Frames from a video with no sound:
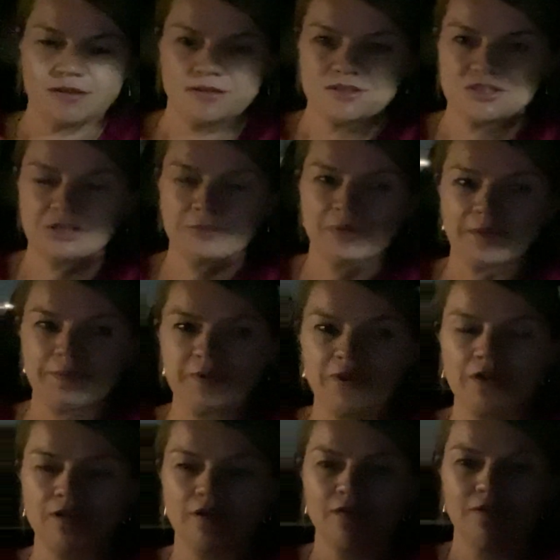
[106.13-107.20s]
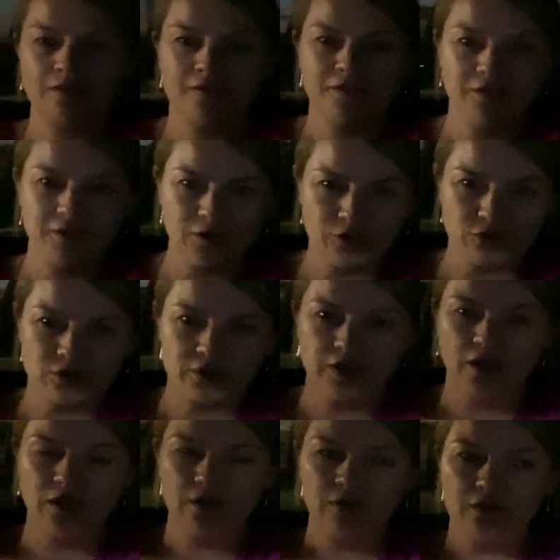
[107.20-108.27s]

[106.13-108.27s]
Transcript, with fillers: чем пробили? Я говорю, да.